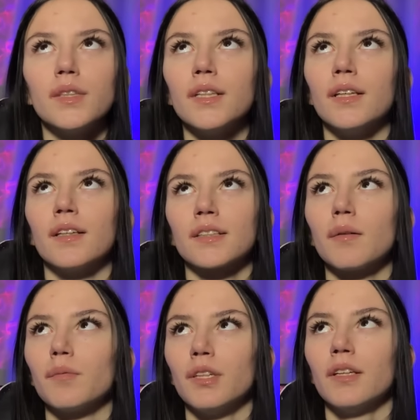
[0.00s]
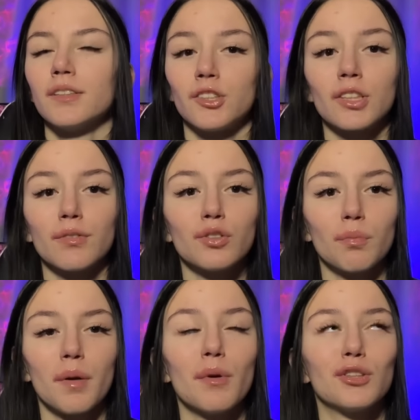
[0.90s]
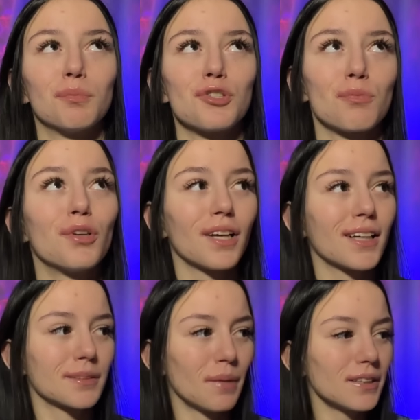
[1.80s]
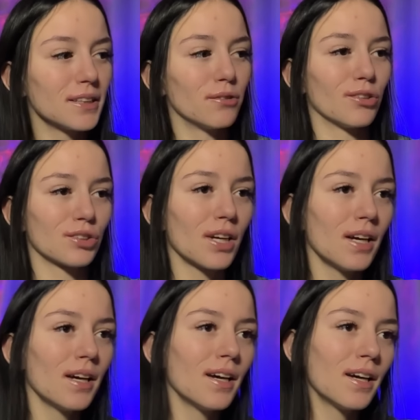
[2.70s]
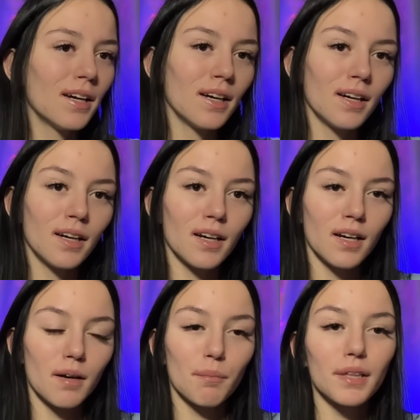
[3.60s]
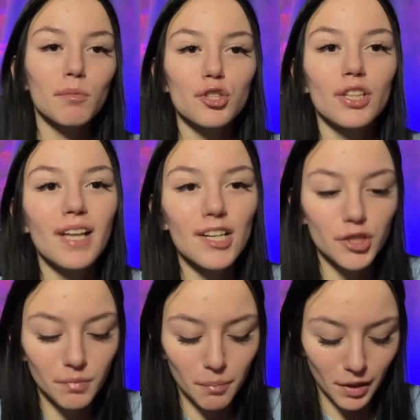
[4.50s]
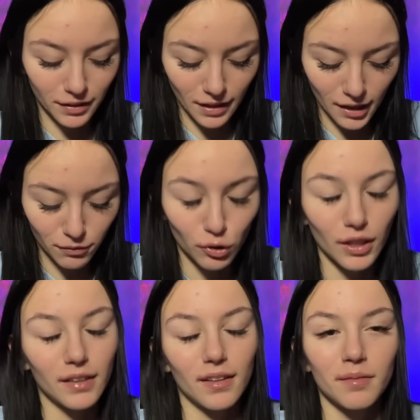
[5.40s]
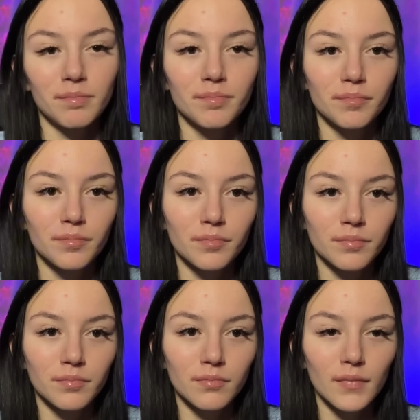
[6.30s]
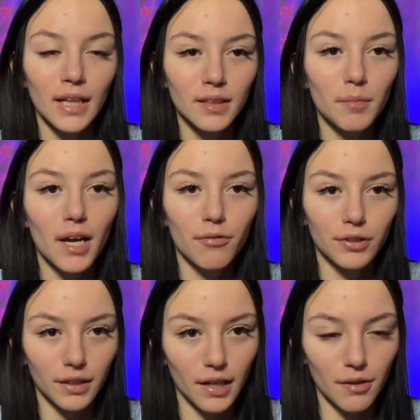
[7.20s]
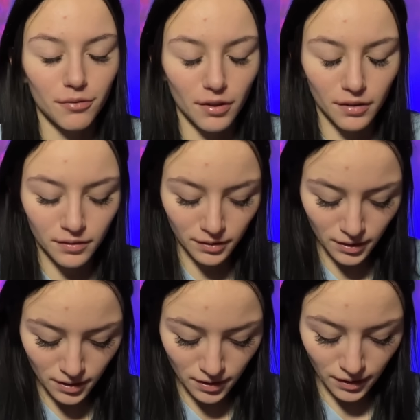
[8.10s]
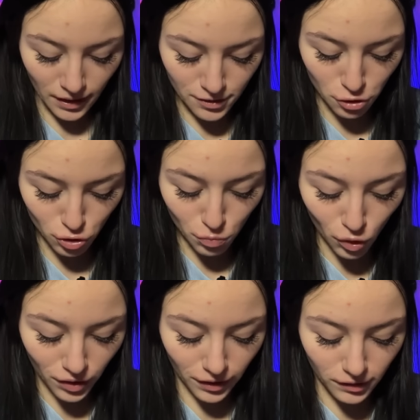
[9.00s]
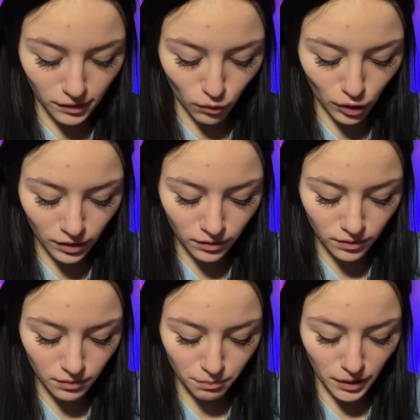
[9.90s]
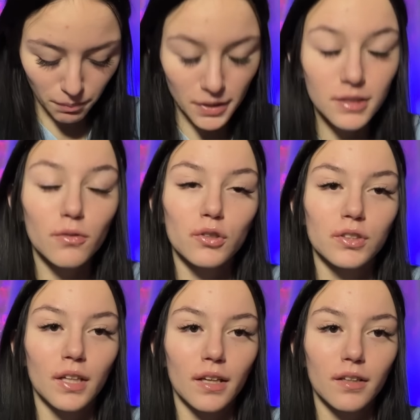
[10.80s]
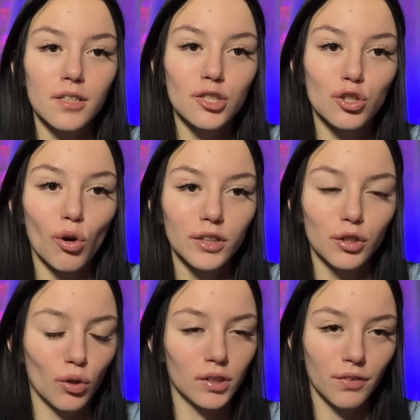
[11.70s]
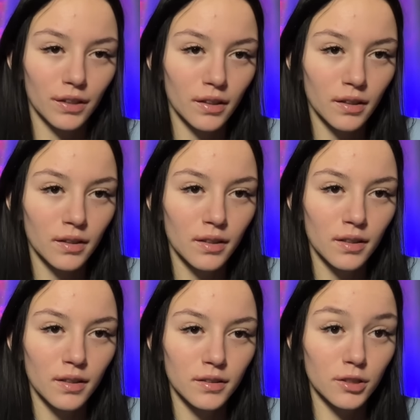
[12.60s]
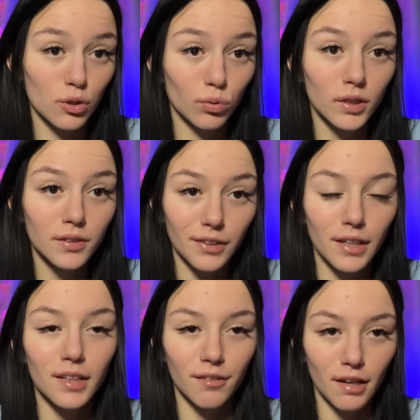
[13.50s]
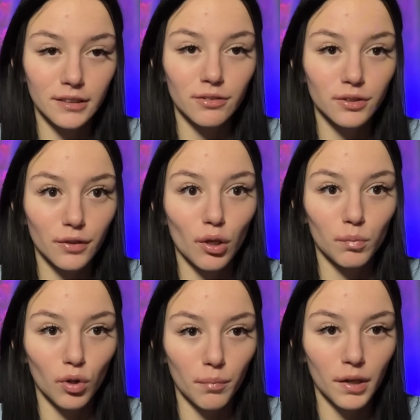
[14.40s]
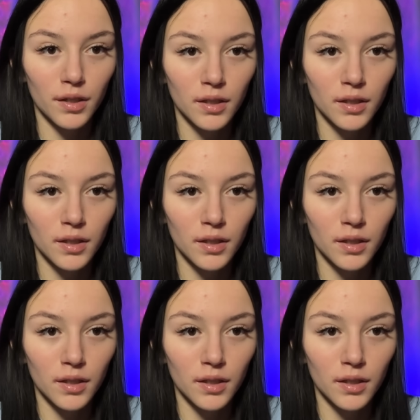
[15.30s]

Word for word: И на самом деле сейчас вы все поймете, почему я так осматриваюсь. Потому что дальше мне прилетает вот это. Это моя фотография. Я сижу с мокрой головой, переписываюсь с ней и жду от нее ответа. Сижу на своей кровати в своем доме.